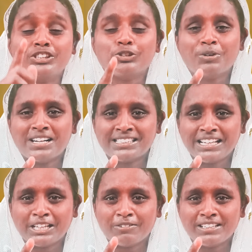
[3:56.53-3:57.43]

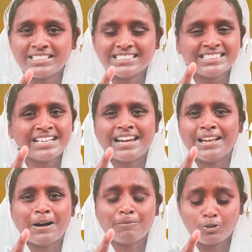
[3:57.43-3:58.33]
விசுவாசிக்கிறவனுக்கு
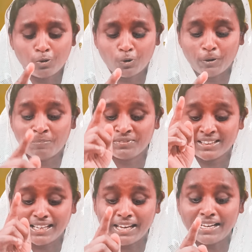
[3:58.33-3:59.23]
எல்லாம் கூடும்
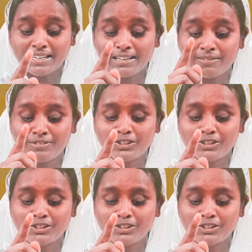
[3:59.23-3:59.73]
நீங்கள்